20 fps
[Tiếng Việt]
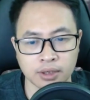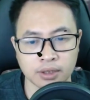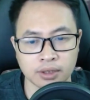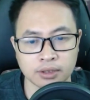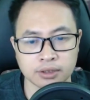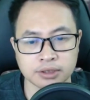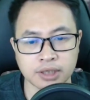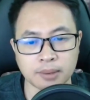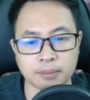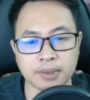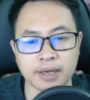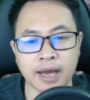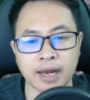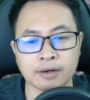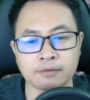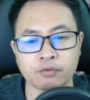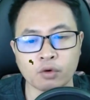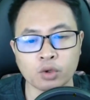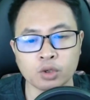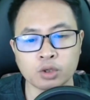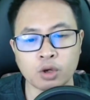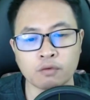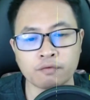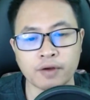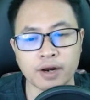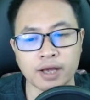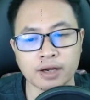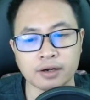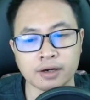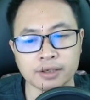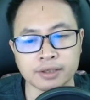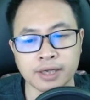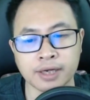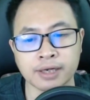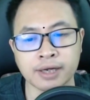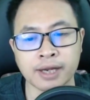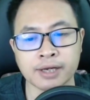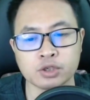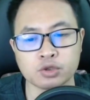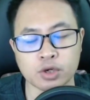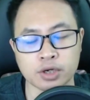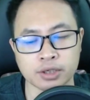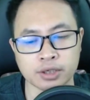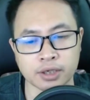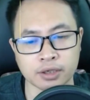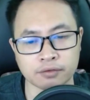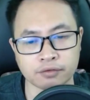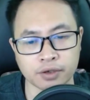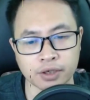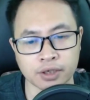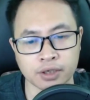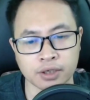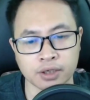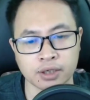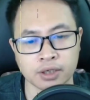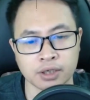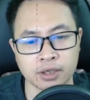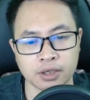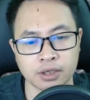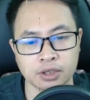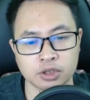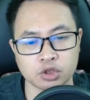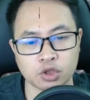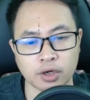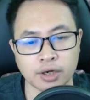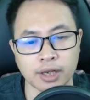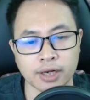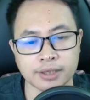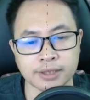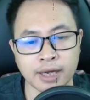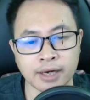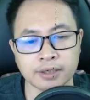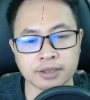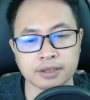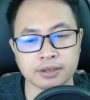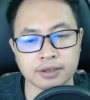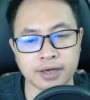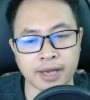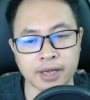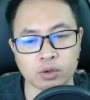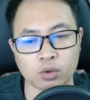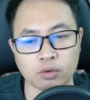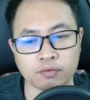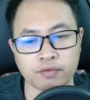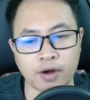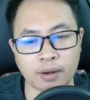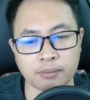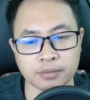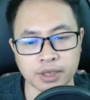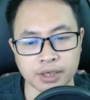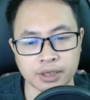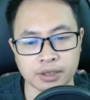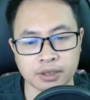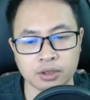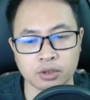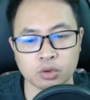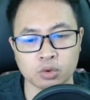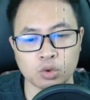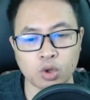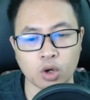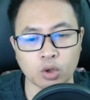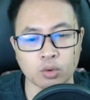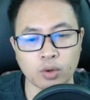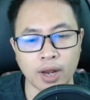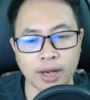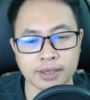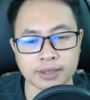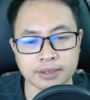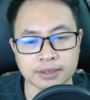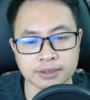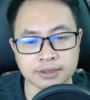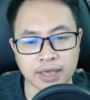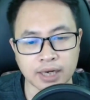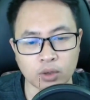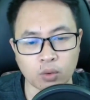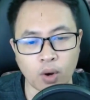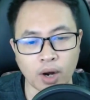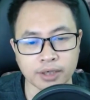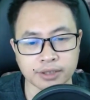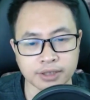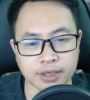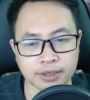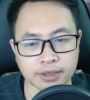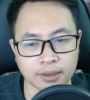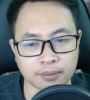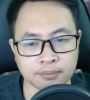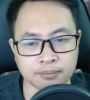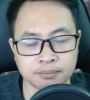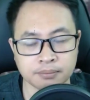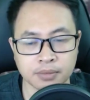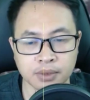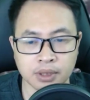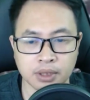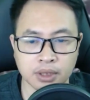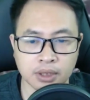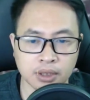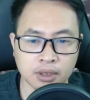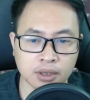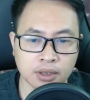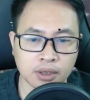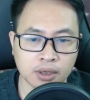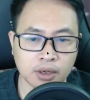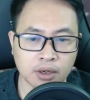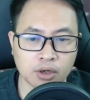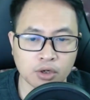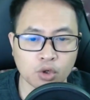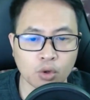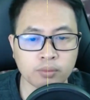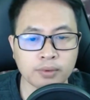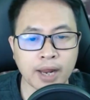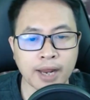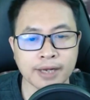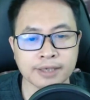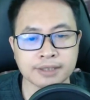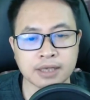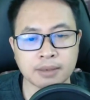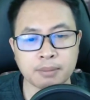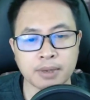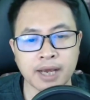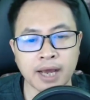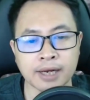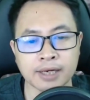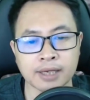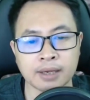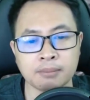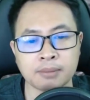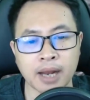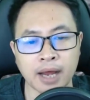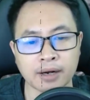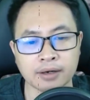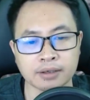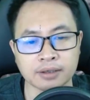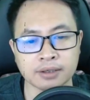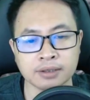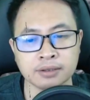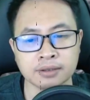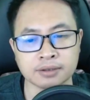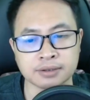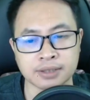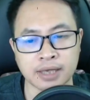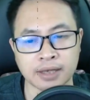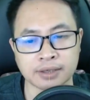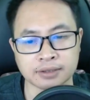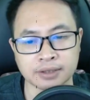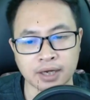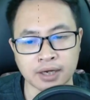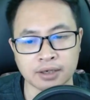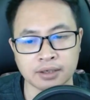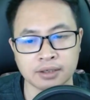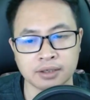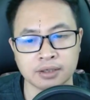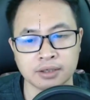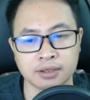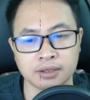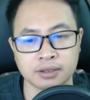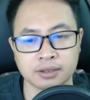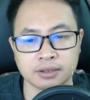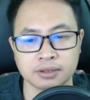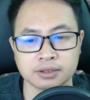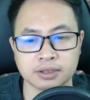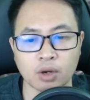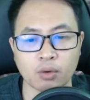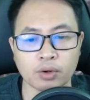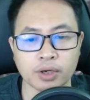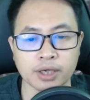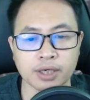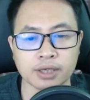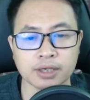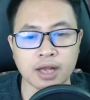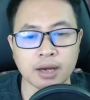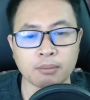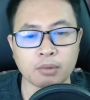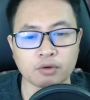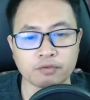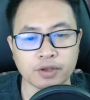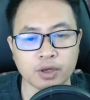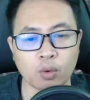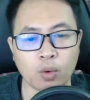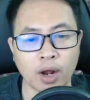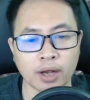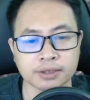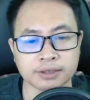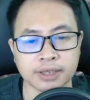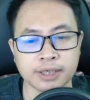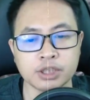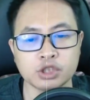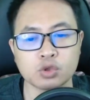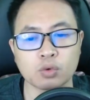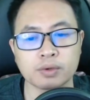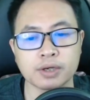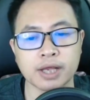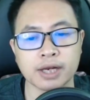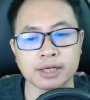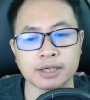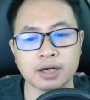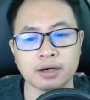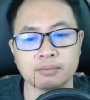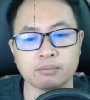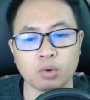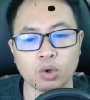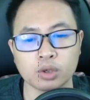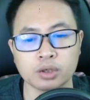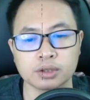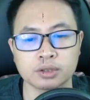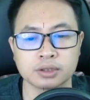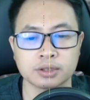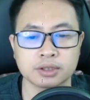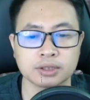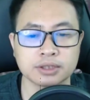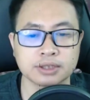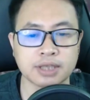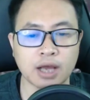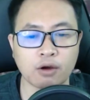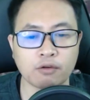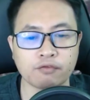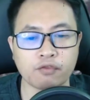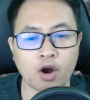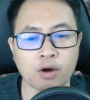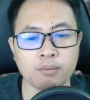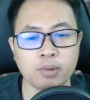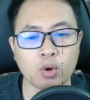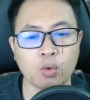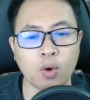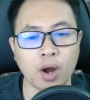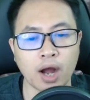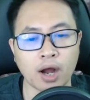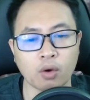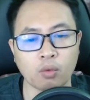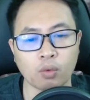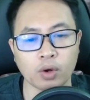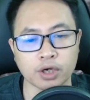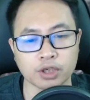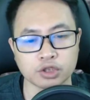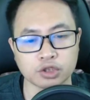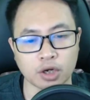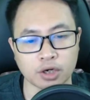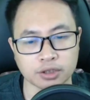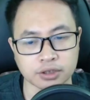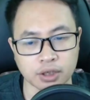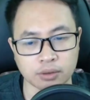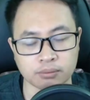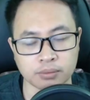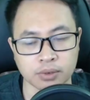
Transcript: Trần Bình An vốn không phải là người thích gây chuyện thị phi Cho nên nhắc nhở này của Phạm Nhị Thuộc loại dệt hoa trên gấm Lúc này Trần Minh An im lặng đứng ở xa xa Sau khi đợi một vị họa sĩ trung niên ngưng bút Giao phó bức họa quận tròn xong